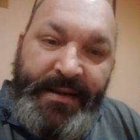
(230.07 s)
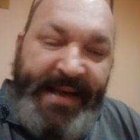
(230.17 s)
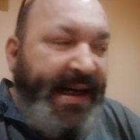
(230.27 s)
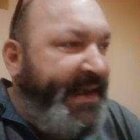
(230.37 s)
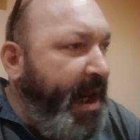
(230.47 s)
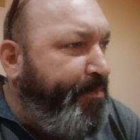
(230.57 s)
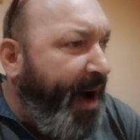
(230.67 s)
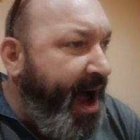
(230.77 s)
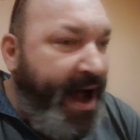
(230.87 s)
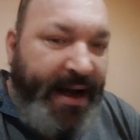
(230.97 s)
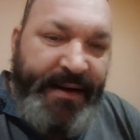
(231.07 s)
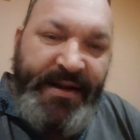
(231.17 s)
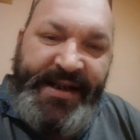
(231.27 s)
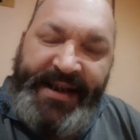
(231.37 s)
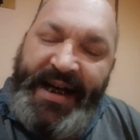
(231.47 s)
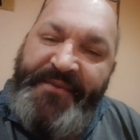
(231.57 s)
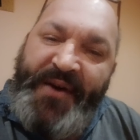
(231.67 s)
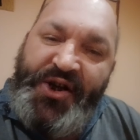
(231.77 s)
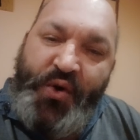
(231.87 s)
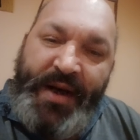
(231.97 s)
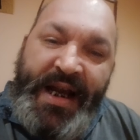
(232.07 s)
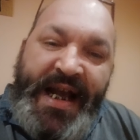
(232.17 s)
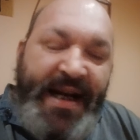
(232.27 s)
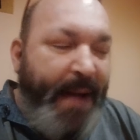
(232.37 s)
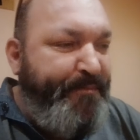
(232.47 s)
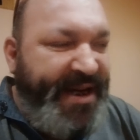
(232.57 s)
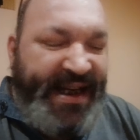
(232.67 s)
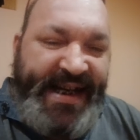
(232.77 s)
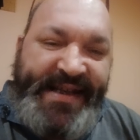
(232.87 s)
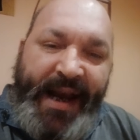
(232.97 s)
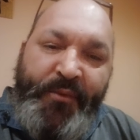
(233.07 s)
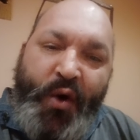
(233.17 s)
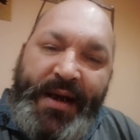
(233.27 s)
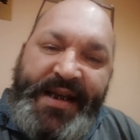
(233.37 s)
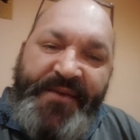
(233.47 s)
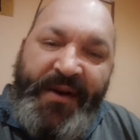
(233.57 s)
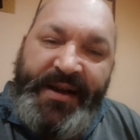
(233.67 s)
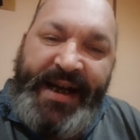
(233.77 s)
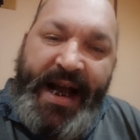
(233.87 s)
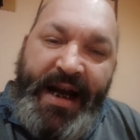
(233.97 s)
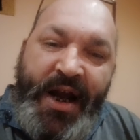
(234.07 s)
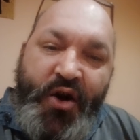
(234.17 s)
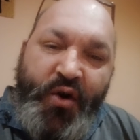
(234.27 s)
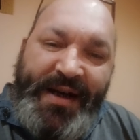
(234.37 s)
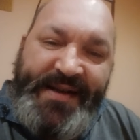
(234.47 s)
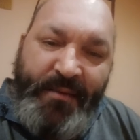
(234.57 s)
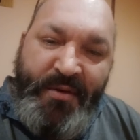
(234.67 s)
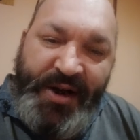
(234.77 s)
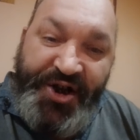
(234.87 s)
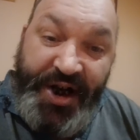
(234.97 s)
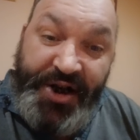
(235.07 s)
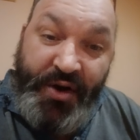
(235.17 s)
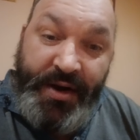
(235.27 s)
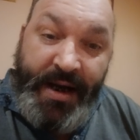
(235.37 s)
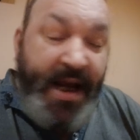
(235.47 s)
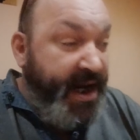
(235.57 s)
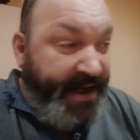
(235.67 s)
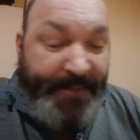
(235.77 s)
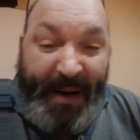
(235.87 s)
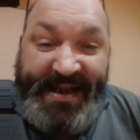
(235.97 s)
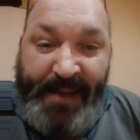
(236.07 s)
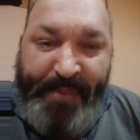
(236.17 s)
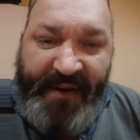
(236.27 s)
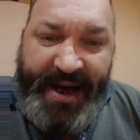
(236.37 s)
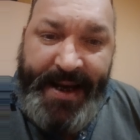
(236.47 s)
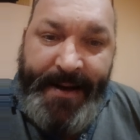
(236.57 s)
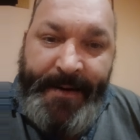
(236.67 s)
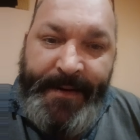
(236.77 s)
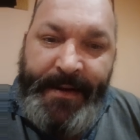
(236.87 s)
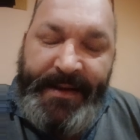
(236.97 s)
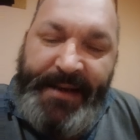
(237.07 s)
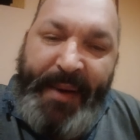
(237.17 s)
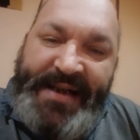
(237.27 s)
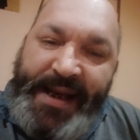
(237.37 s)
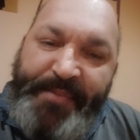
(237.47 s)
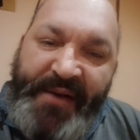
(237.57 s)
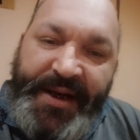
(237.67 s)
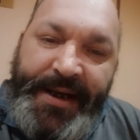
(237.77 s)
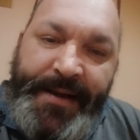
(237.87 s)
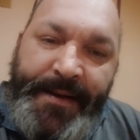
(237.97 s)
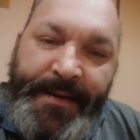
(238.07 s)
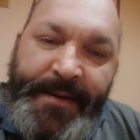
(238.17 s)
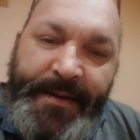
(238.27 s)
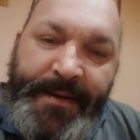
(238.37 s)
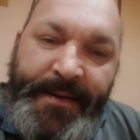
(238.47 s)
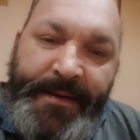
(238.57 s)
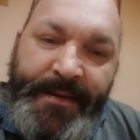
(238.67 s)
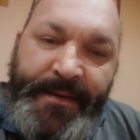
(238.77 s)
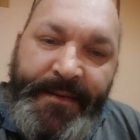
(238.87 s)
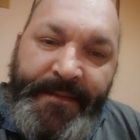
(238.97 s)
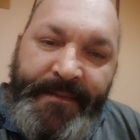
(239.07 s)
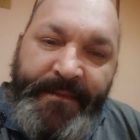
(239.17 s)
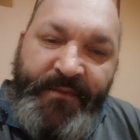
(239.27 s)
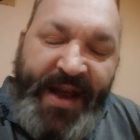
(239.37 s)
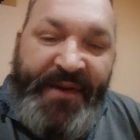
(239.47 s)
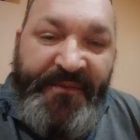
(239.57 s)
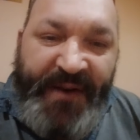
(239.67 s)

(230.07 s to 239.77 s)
Dès le départ, c'était les fachos, la pire des extrêmes droites qui vantaient le rassemblement gilet jaune. Et dites pas que c'est pas vrai. Dites pas que c'est pas vrai. Vous avez une